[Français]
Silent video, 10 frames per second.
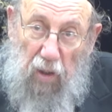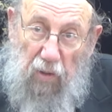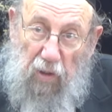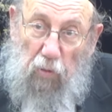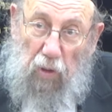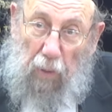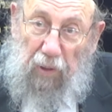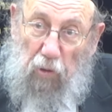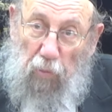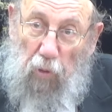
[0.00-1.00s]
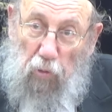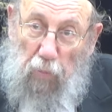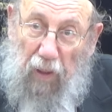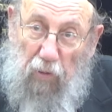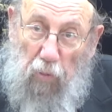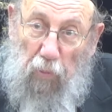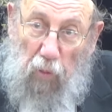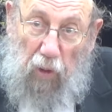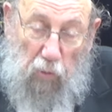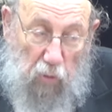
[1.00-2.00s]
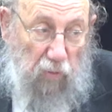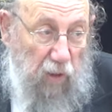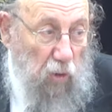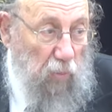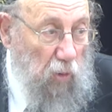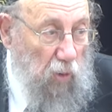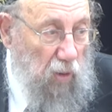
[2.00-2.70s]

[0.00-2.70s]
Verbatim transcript: Si tu t'habilles comme eux, tu parles comme eux, alors tu deviens comme eux